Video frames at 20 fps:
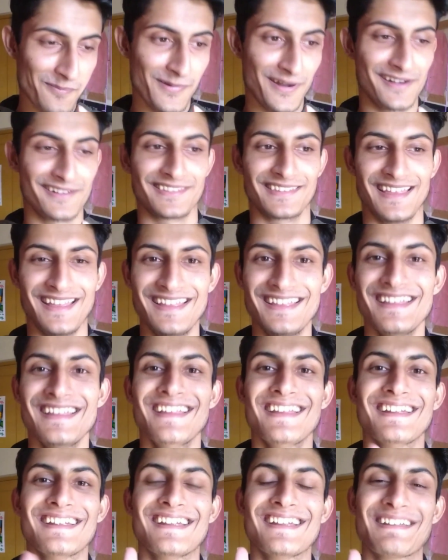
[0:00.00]
बैठता
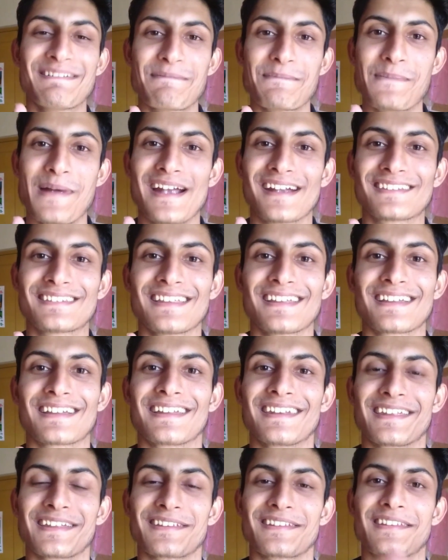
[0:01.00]
है बैठता है
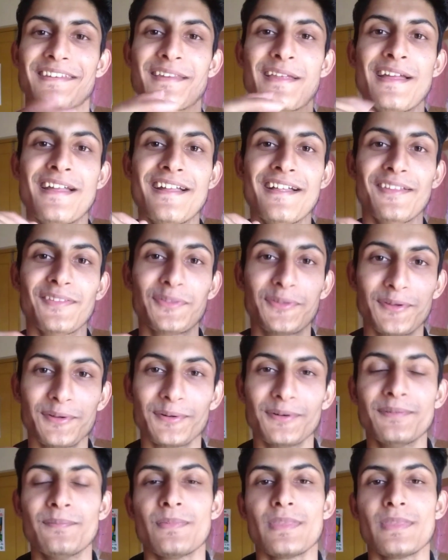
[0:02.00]
कनेक्शन तो